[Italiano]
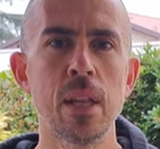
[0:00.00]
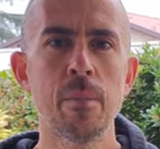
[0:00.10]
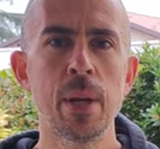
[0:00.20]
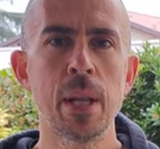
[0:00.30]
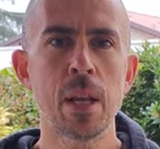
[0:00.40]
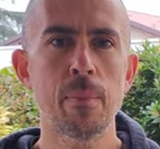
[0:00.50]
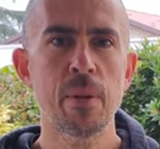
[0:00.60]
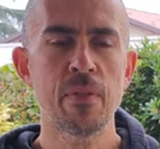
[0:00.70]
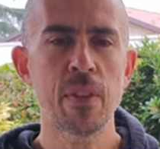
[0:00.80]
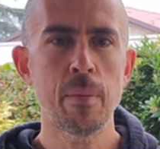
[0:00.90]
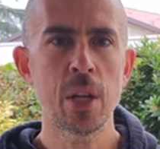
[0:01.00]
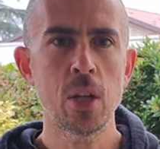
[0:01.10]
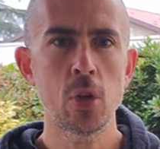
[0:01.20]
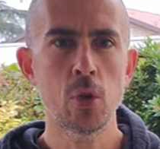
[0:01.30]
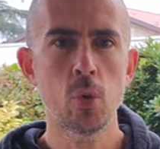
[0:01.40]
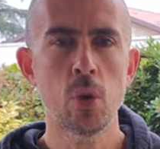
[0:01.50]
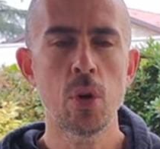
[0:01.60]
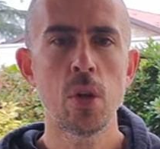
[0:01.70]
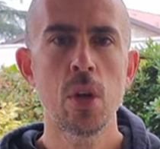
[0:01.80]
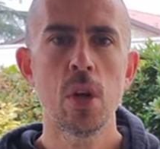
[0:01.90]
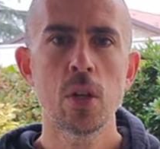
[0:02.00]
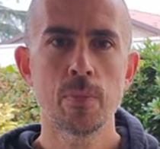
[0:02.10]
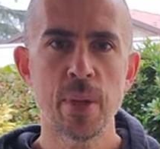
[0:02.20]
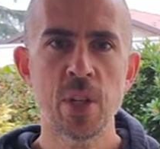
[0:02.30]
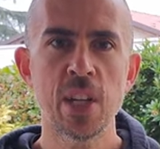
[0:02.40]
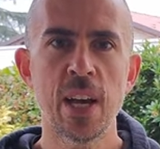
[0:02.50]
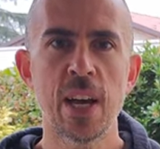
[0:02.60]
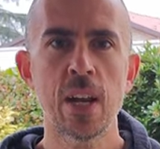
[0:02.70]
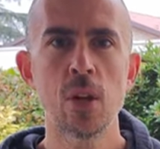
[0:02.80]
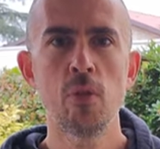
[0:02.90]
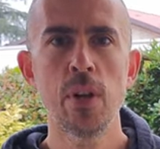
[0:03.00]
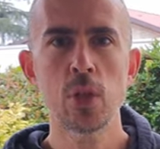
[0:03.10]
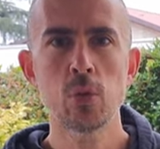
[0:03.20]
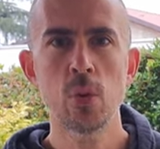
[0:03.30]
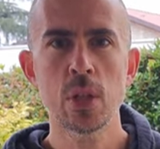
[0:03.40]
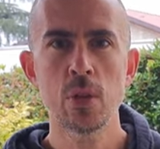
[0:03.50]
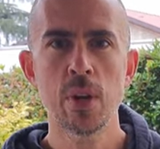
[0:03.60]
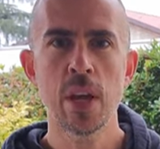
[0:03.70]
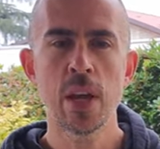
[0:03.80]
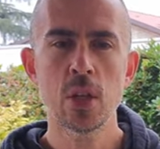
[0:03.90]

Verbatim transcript: di rimanere perfettamente asciutto, specie in gara dove la sudorazione